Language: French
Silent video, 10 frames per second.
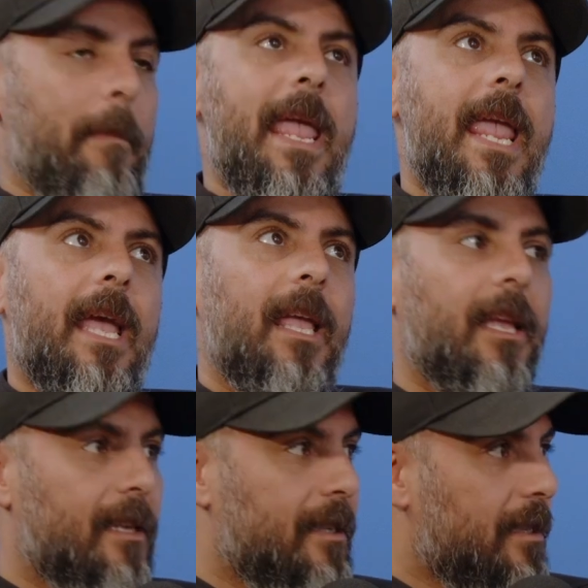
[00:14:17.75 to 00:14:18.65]
mère.
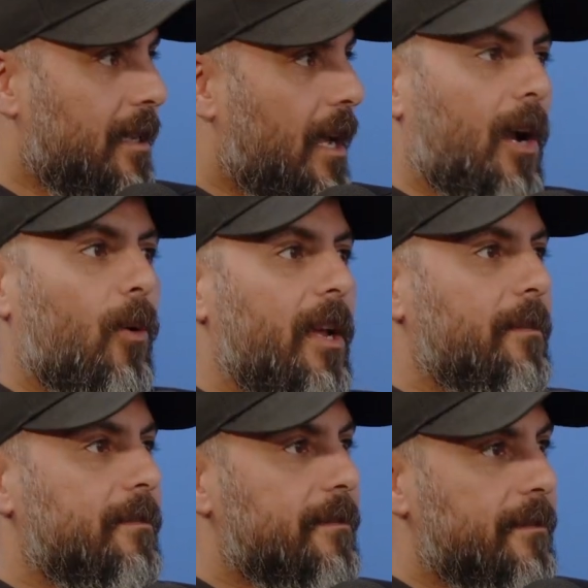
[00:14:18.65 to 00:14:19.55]
Solide.
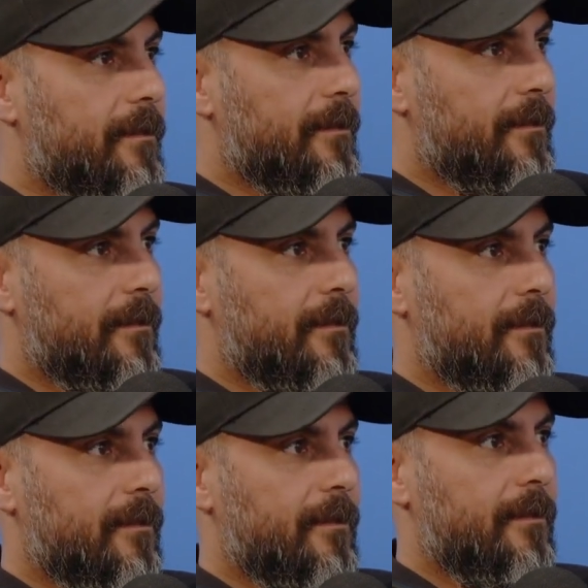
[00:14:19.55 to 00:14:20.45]
Incroyable. Ouais, ouais.
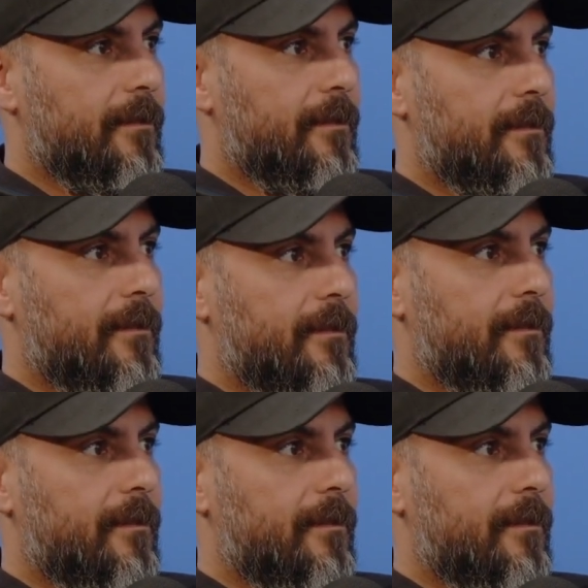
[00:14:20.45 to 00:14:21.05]
Solide. Ah